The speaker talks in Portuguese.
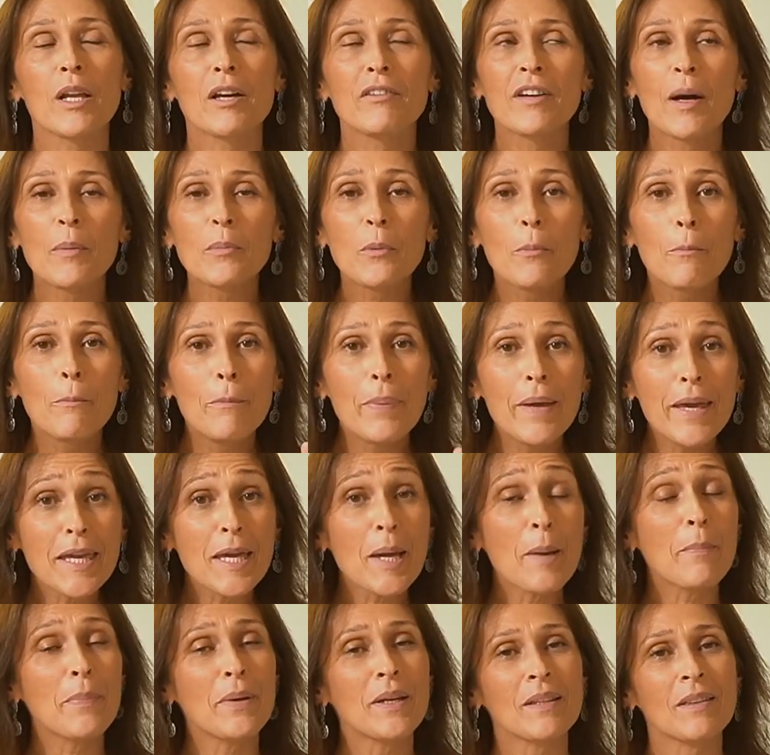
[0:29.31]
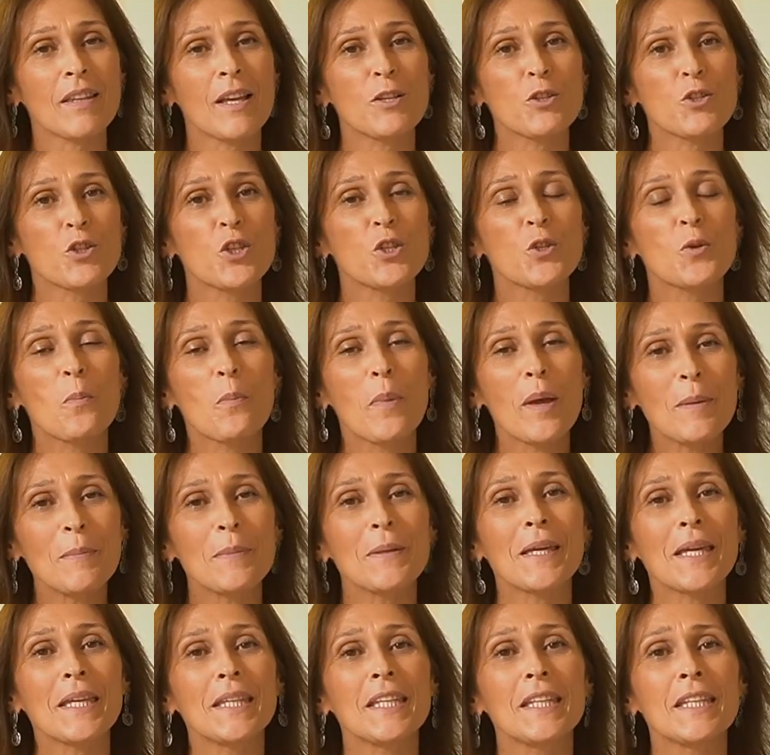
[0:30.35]
Um lavabo bem apertadinho, bem
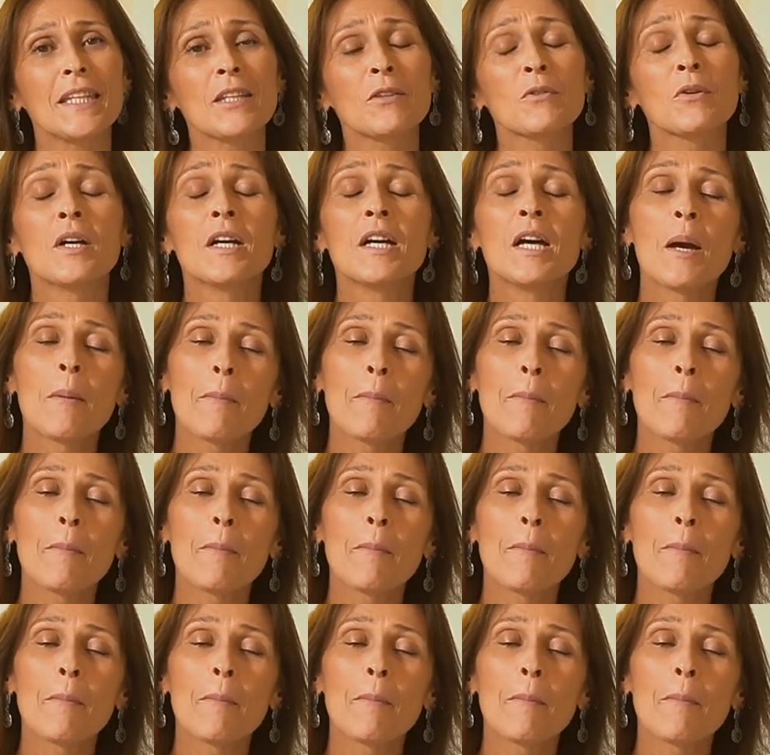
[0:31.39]
pequenininho,